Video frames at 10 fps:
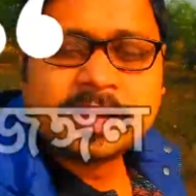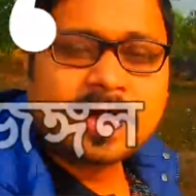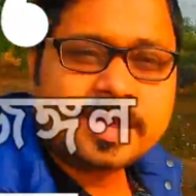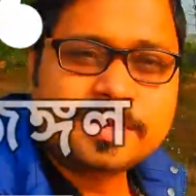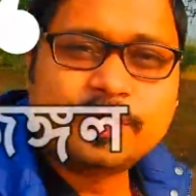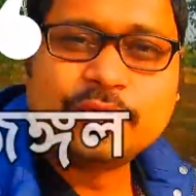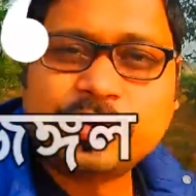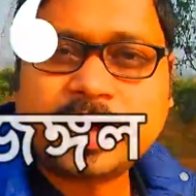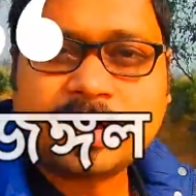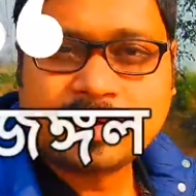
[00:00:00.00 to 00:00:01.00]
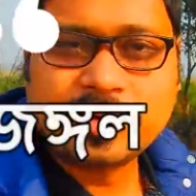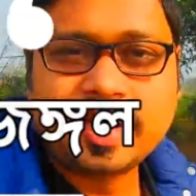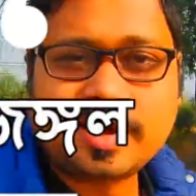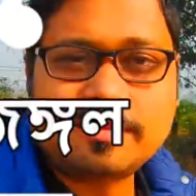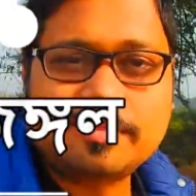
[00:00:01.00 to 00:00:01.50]
হাই বন্ধুরা
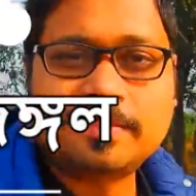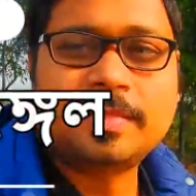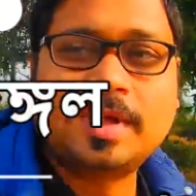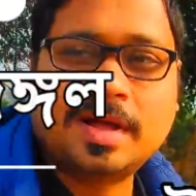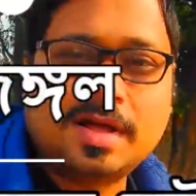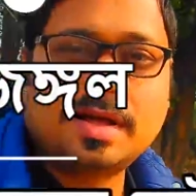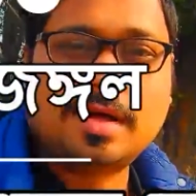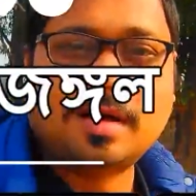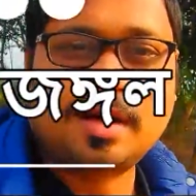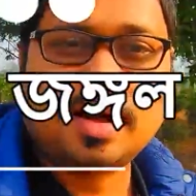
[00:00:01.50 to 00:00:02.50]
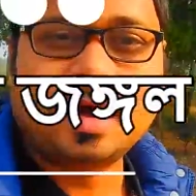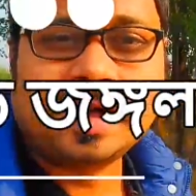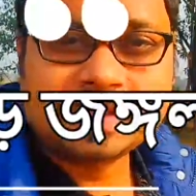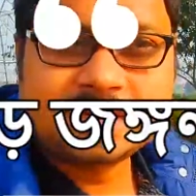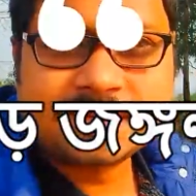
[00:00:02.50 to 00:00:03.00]
ওয়েলকাম
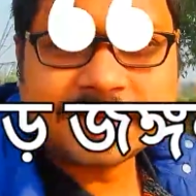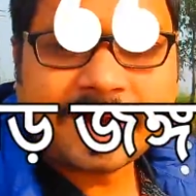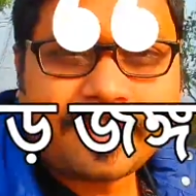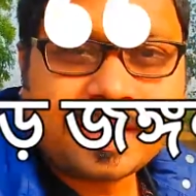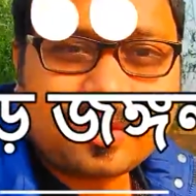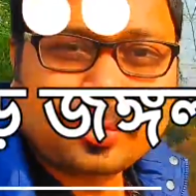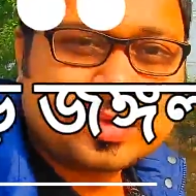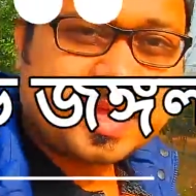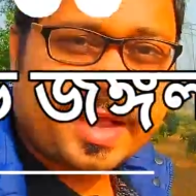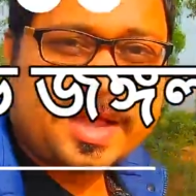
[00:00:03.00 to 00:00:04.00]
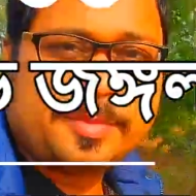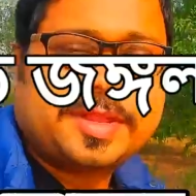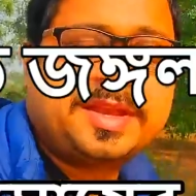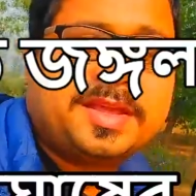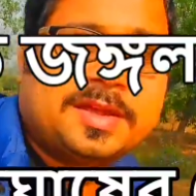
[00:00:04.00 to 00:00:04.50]
আজ আবার একটা নতুন জায়গায়
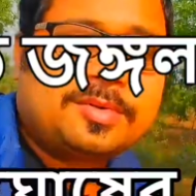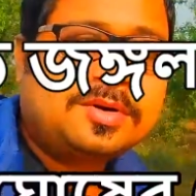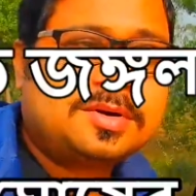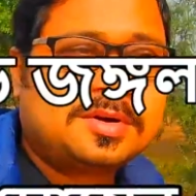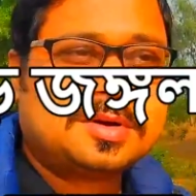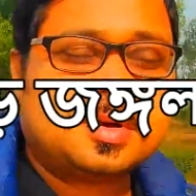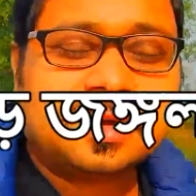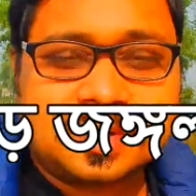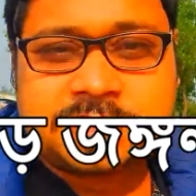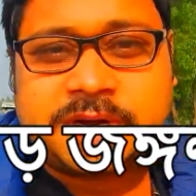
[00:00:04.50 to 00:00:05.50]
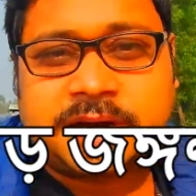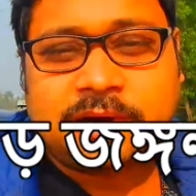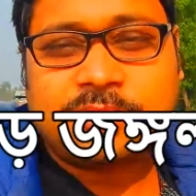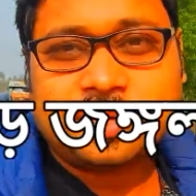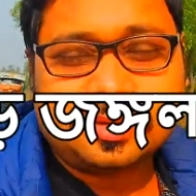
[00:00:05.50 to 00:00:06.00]
আপনাদের নিয়ে যাব সেটা
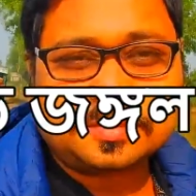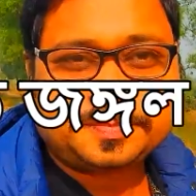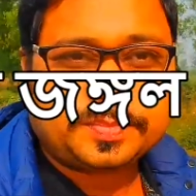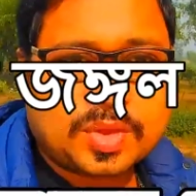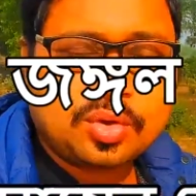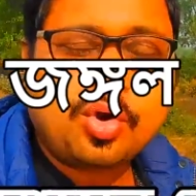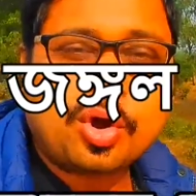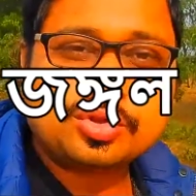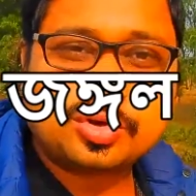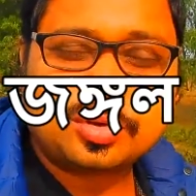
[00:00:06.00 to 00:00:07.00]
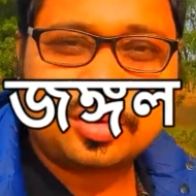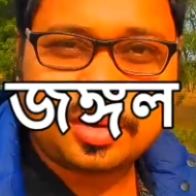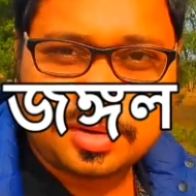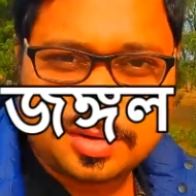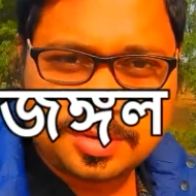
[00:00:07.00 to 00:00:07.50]
হলো গড় জঙ্গল
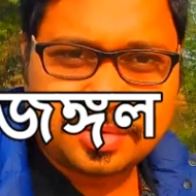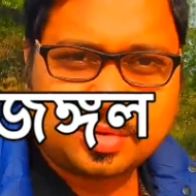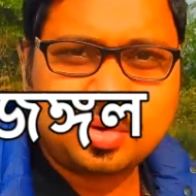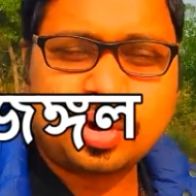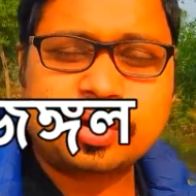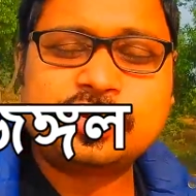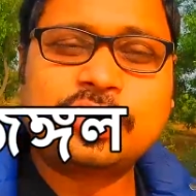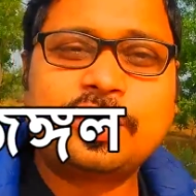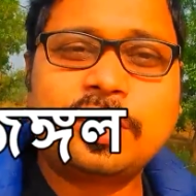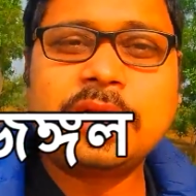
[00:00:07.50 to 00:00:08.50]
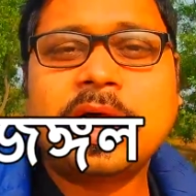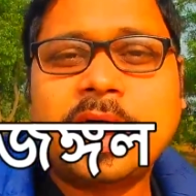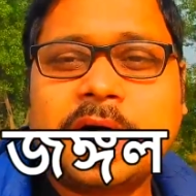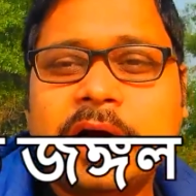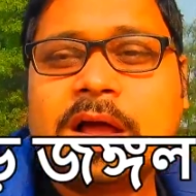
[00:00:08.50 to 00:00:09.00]
গড় জঙ্গল
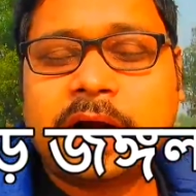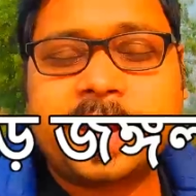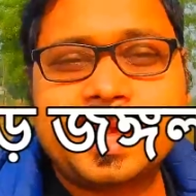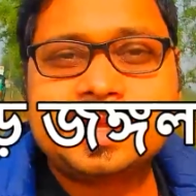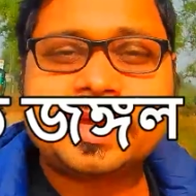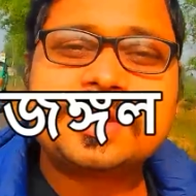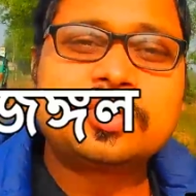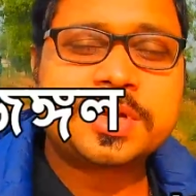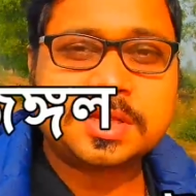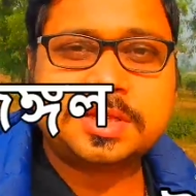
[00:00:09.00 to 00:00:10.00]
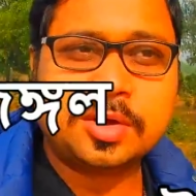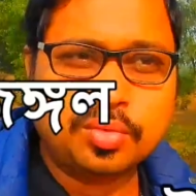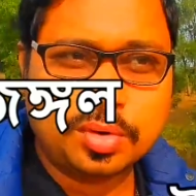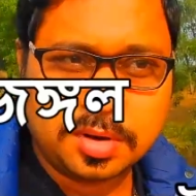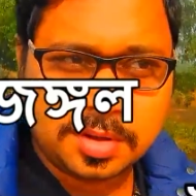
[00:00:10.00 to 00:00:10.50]
আর ইচাই ঘোষের দেউল
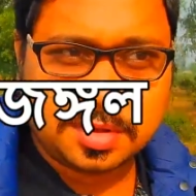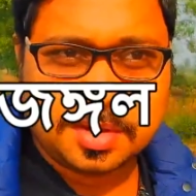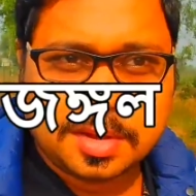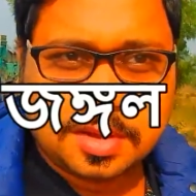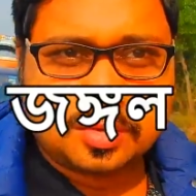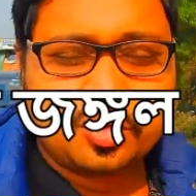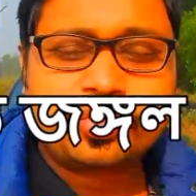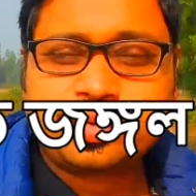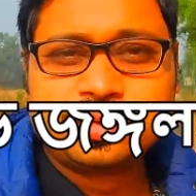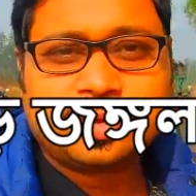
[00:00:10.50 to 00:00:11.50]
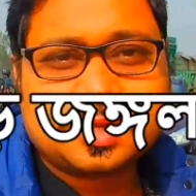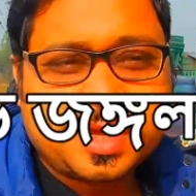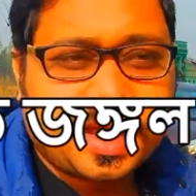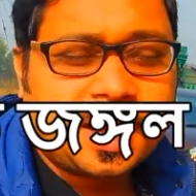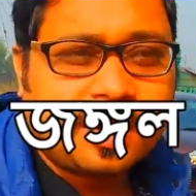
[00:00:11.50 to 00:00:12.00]
খুব সুন্দর
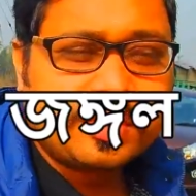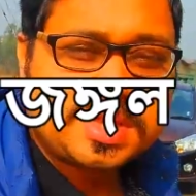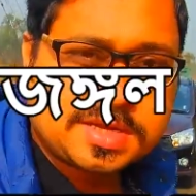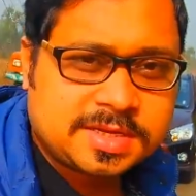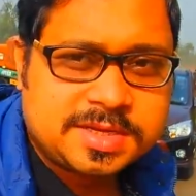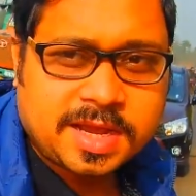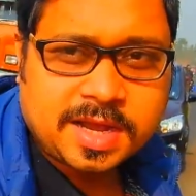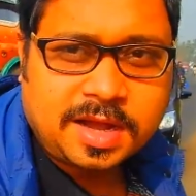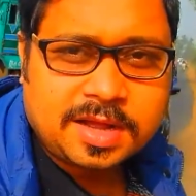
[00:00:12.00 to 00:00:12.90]
জায়গা ঐতিহাসিক জায়গা